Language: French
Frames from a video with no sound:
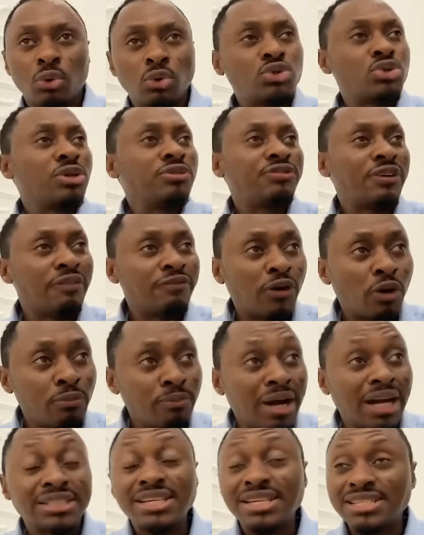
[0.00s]
ou si une femme va
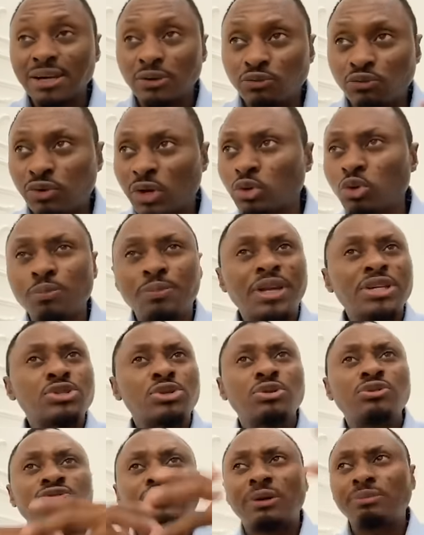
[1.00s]
au marché sans voile, ou bien
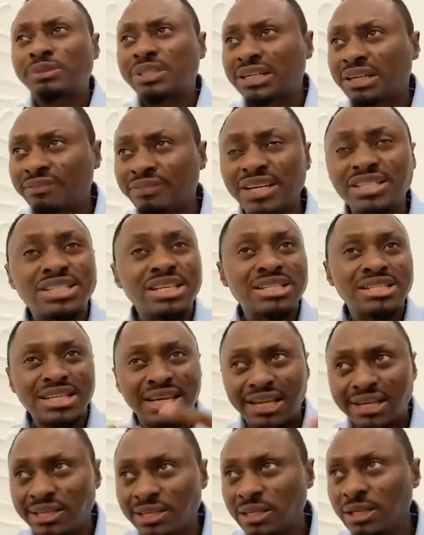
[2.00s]
si une femme travaille chez
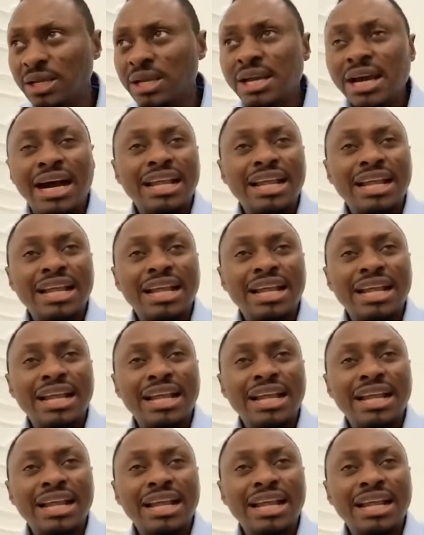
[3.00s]
elle,